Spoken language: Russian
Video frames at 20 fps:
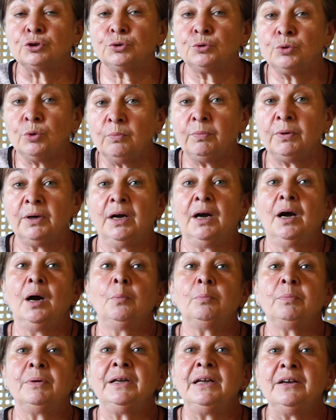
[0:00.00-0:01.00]
чтобы
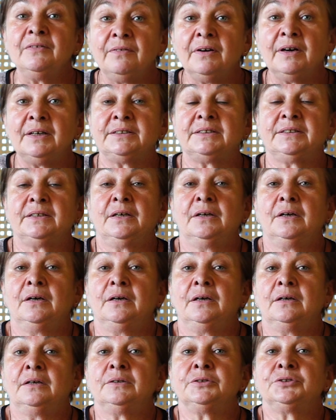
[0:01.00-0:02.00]
поливать
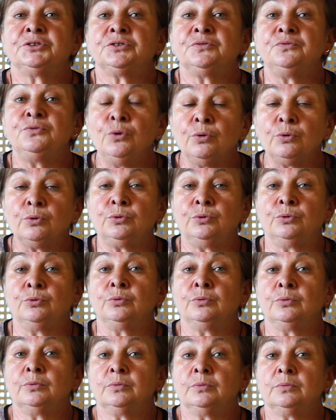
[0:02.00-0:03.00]

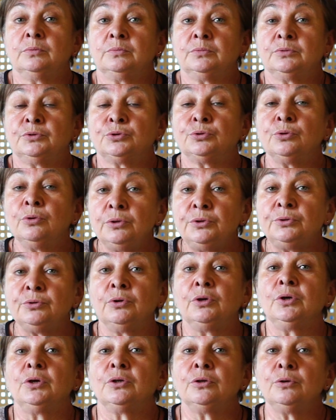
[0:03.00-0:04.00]
свеклу
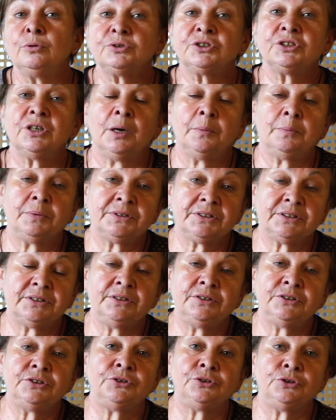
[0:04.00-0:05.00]
солью, лучше
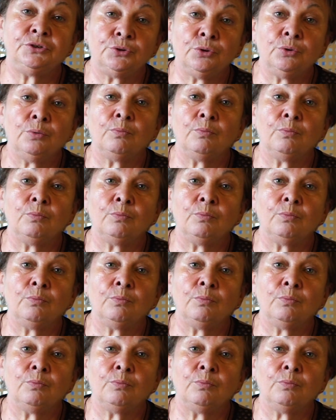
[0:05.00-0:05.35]
опрыснить ее